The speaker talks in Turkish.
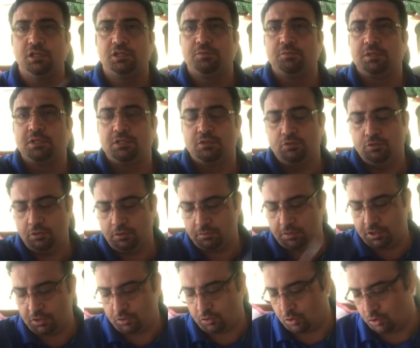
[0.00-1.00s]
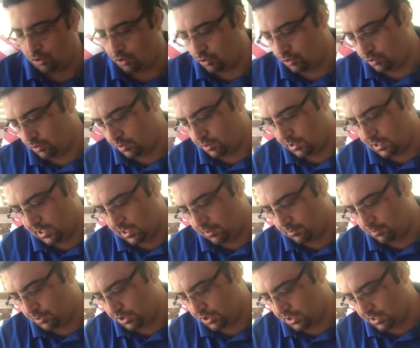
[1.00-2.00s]
açmak istiyorum ki görün
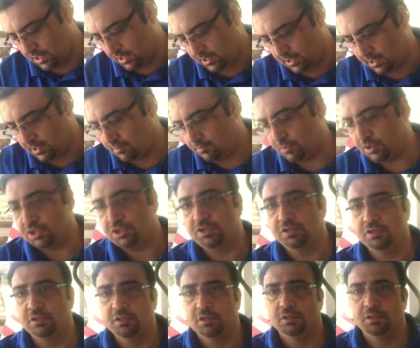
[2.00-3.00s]
neymiş ne değilmiş.